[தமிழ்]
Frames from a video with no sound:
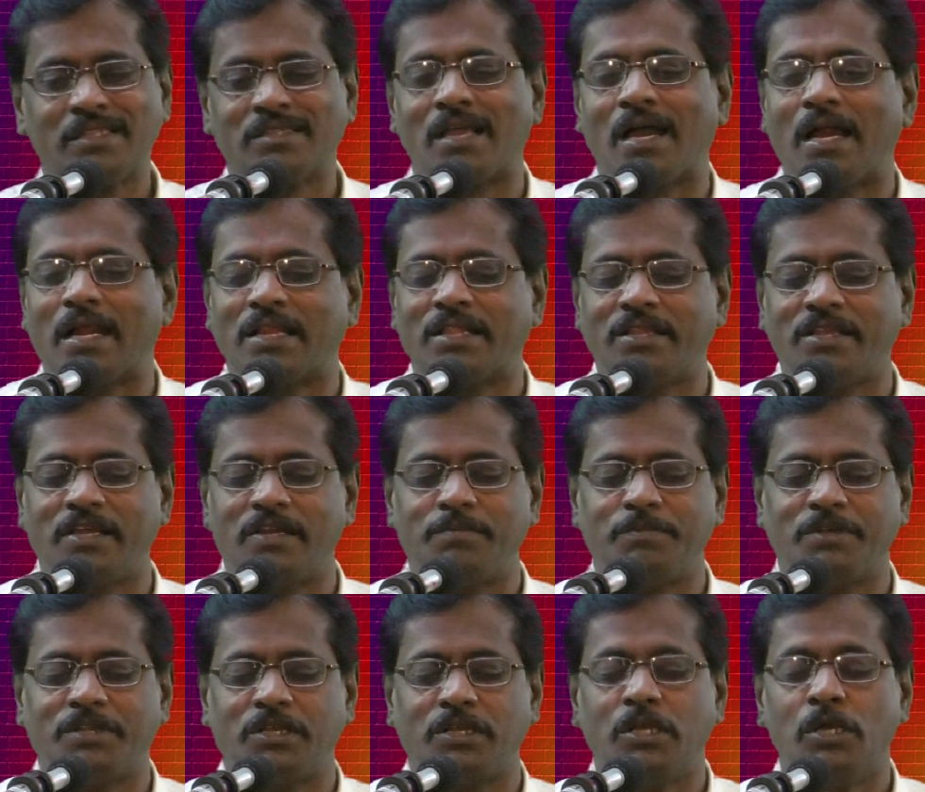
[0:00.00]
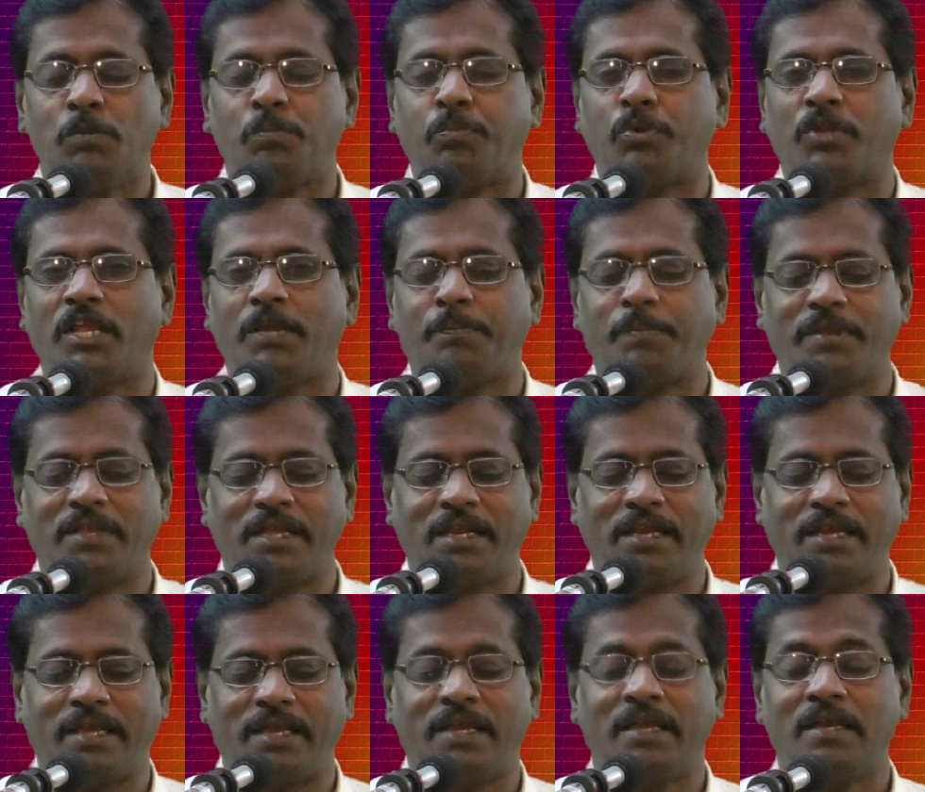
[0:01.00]
தாழ்ந்து என்பது
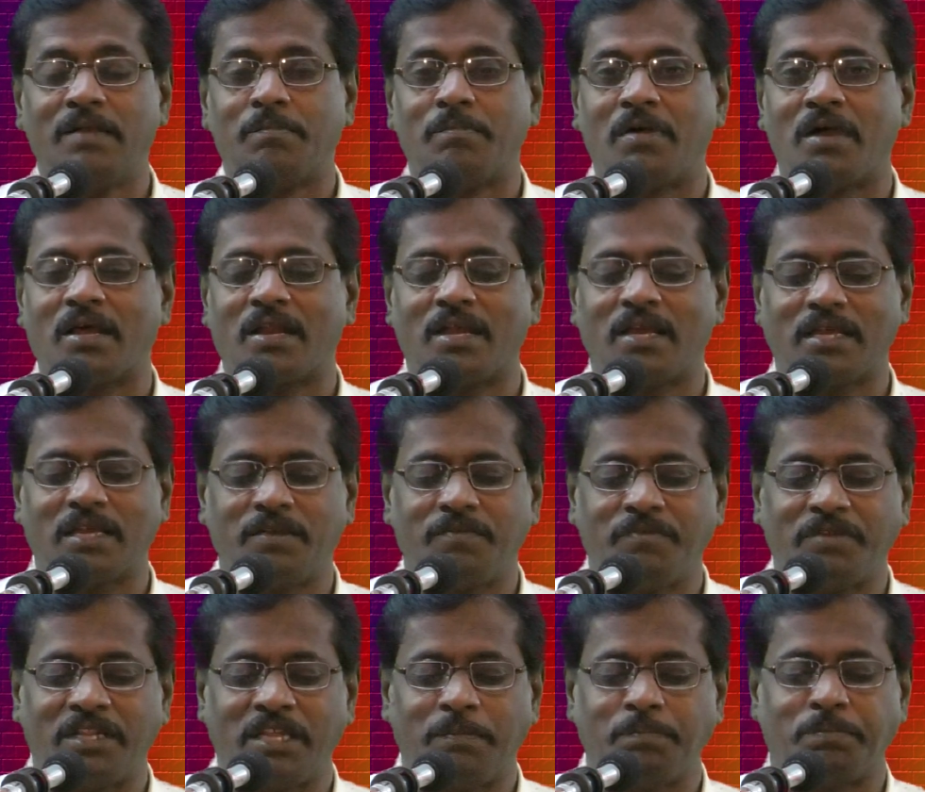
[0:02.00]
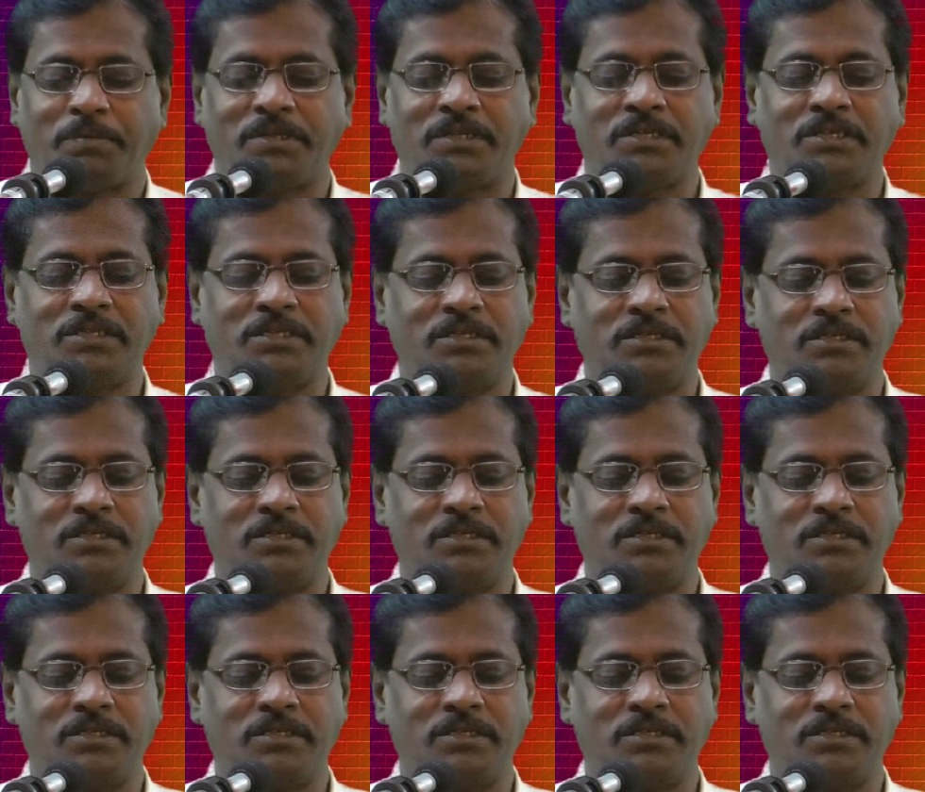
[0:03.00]
புதைப்பதல்ல மாறாக விதைப்பது